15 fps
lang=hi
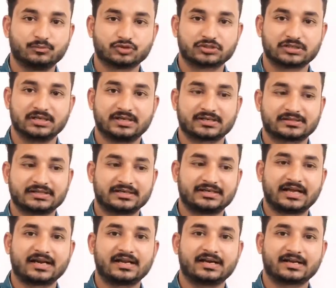मुश्किल लगता है
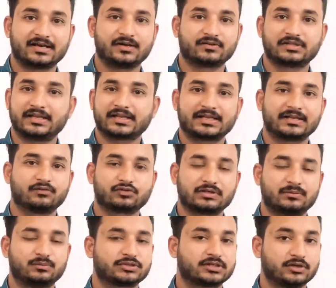डर लग रहा होता है लेकिन वो
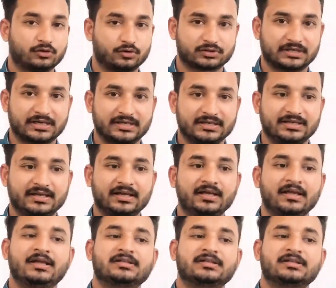उतना मुश्किल होता नहीं है